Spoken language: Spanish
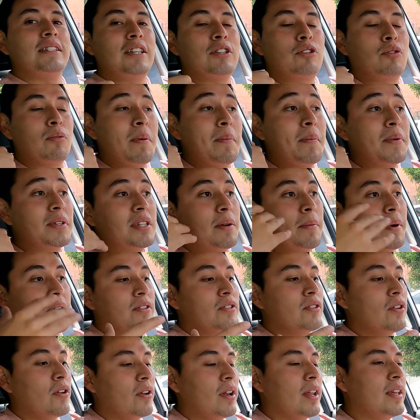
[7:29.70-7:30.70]
Si subimos de
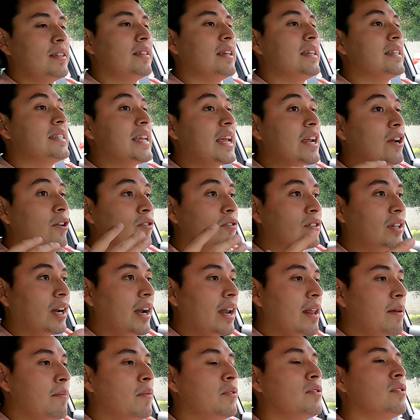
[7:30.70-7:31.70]
versiones, ya
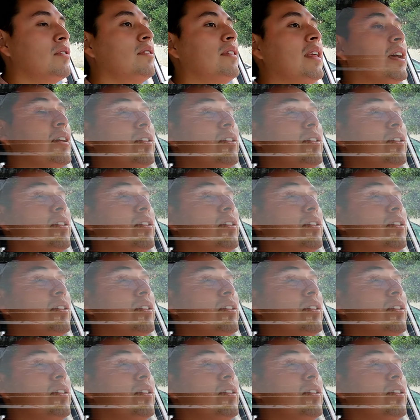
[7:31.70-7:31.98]
encontraremos